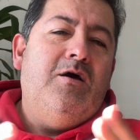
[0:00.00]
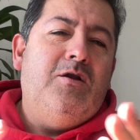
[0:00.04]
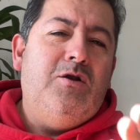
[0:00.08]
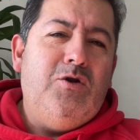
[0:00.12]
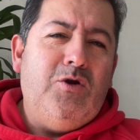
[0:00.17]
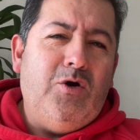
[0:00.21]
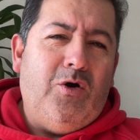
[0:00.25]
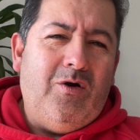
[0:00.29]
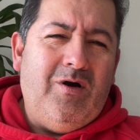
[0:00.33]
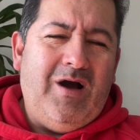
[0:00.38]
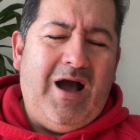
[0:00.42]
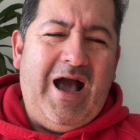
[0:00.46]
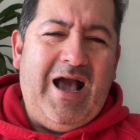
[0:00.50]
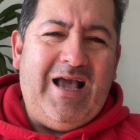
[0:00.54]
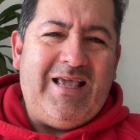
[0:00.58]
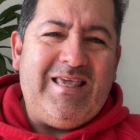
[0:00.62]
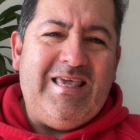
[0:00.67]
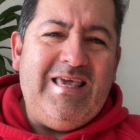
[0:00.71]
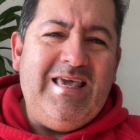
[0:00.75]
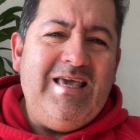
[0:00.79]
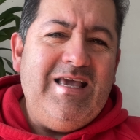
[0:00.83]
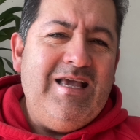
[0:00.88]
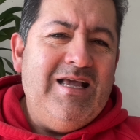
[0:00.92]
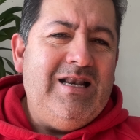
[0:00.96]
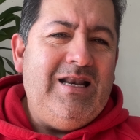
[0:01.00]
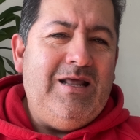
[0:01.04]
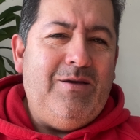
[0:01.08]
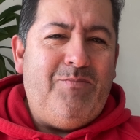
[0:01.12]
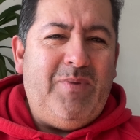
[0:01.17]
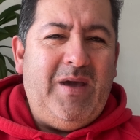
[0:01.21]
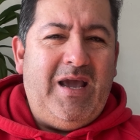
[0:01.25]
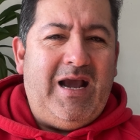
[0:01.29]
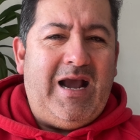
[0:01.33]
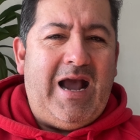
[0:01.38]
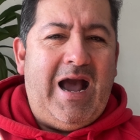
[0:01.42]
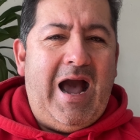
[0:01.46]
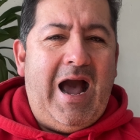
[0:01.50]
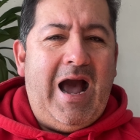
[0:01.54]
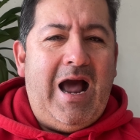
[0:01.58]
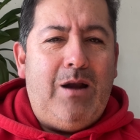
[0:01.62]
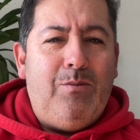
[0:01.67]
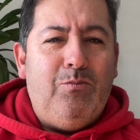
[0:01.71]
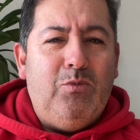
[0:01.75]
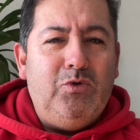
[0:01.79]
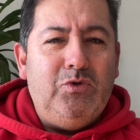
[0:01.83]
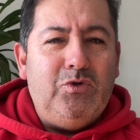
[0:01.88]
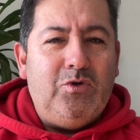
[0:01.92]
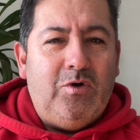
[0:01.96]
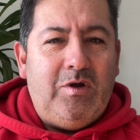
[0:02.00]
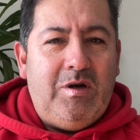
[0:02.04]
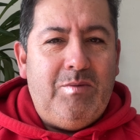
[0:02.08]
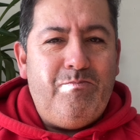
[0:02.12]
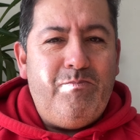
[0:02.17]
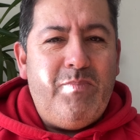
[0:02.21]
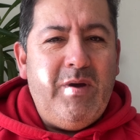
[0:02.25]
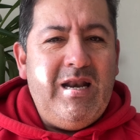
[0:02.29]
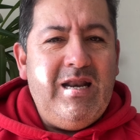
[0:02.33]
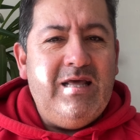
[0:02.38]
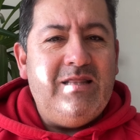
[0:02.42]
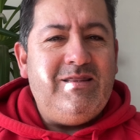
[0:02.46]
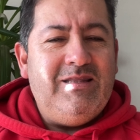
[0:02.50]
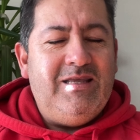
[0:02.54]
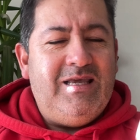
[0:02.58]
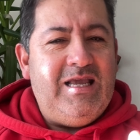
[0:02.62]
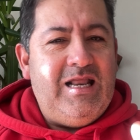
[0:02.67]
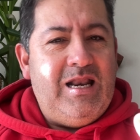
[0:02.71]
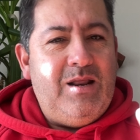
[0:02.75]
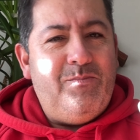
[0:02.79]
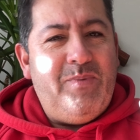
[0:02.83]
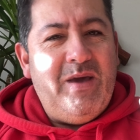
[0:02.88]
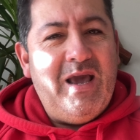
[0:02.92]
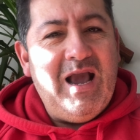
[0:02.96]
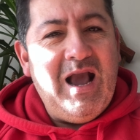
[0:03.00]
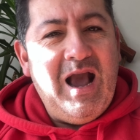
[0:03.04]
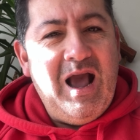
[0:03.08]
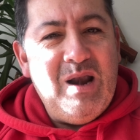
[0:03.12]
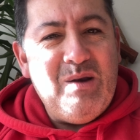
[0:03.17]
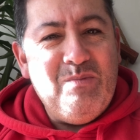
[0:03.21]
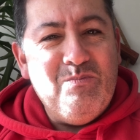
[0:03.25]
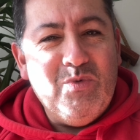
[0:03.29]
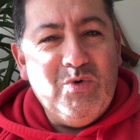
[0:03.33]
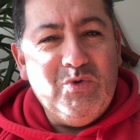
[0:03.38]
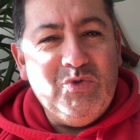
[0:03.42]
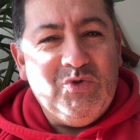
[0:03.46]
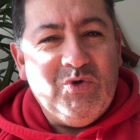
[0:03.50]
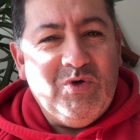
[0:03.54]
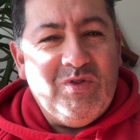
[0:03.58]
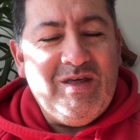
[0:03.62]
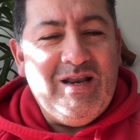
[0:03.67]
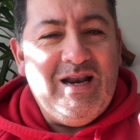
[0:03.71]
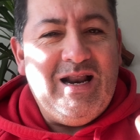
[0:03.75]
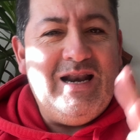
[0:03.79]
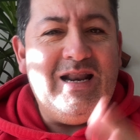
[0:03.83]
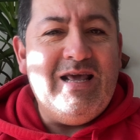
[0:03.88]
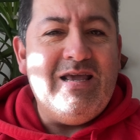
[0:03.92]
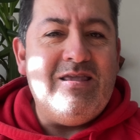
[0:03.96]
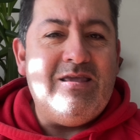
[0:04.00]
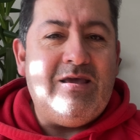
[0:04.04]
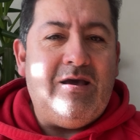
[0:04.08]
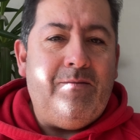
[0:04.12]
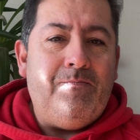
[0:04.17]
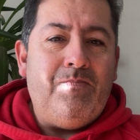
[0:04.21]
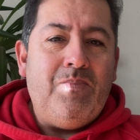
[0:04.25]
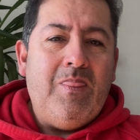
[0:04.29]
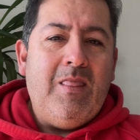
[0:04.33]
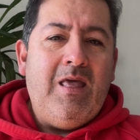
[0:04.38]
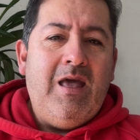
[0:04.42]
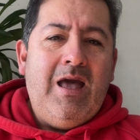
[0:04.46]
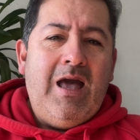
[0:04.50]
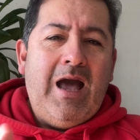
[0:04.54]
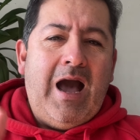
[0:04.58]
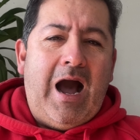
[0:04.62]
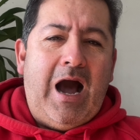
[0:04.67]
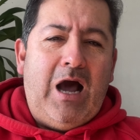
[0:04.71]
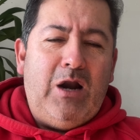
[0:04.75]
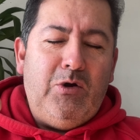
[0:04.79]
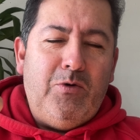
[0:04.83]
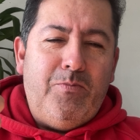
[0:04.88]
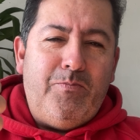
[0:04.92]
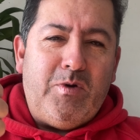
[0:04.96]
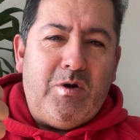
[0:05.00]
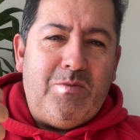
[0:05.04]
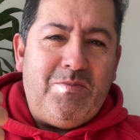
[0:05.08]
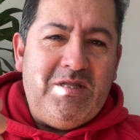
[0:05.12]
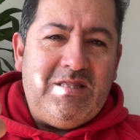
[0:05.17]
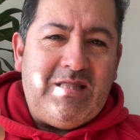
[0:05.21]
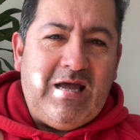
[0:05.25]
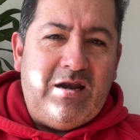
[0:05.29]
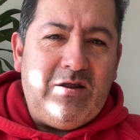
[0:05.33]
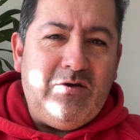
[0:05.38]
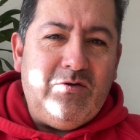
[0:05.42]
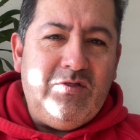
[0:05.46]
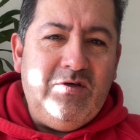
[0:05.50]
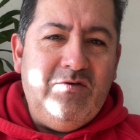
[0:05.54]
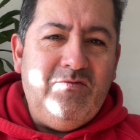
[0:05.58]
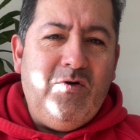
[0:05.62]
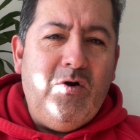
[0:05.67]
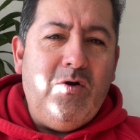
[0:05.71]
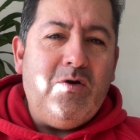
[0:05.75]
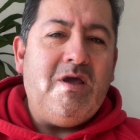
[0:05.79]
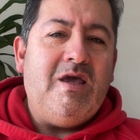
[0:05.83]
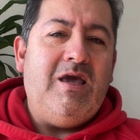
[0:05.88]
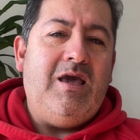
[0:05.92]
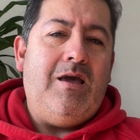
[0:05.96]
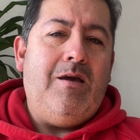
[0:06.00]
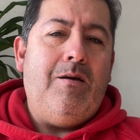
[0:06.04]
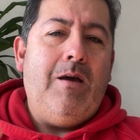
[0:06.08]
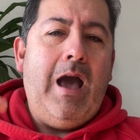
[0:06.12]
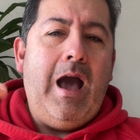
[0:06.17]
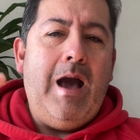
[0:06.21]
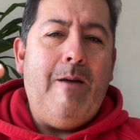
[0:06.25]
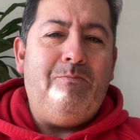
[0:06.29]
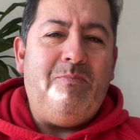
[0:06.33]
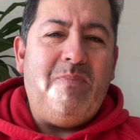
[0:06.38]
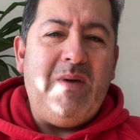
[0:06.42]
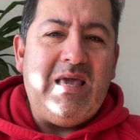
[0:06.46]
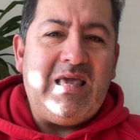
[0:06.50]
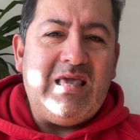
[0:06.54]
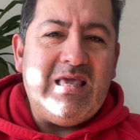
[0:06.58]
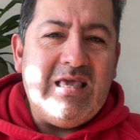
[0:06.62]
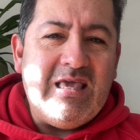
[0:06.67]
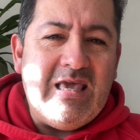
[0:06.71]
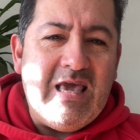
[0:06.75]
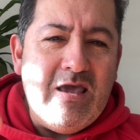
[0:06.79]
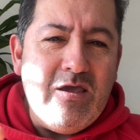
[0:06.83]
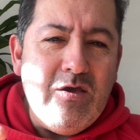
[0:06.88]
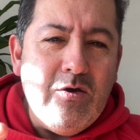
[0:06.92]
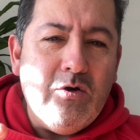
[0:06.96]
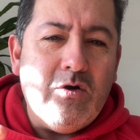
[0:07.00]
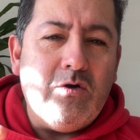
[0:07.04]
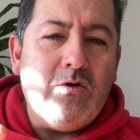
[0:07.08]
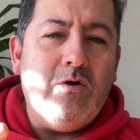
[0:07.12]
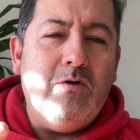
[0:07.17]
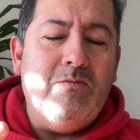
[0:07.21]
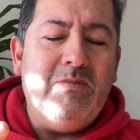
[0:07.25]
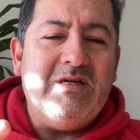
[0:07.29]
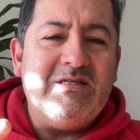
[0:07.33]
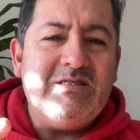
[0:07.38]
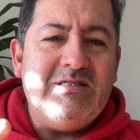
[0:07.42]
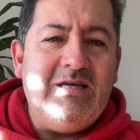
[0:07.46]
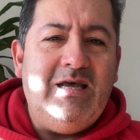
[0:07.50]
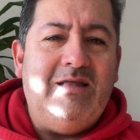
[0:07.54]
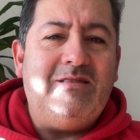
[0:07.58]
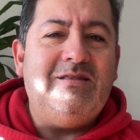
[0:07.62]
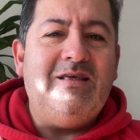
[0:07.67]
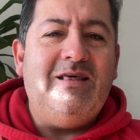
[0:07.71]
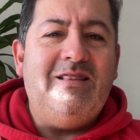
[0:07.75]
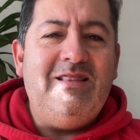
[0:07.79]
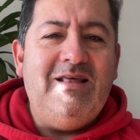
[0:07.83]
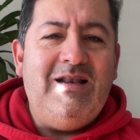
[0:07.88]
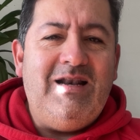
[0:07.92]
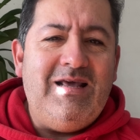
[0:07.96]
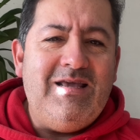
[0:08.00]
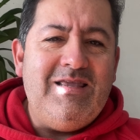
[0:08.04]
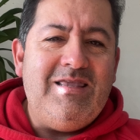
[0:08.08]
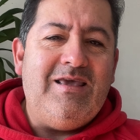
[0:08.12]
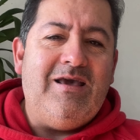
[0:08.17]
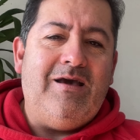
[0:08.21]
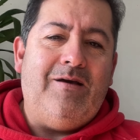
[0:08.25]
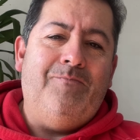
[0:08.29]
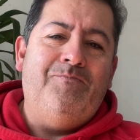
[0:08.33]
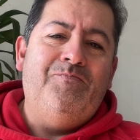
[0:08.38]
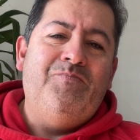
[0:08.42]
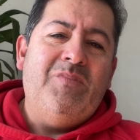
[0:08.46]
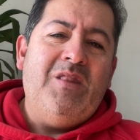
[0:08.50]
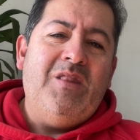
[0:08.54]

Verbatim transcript: No, aquí le pega al mundo del pellet y le pega al mundo de la leña, a los propietarios de bosque, a pequeños comerciantes de leña,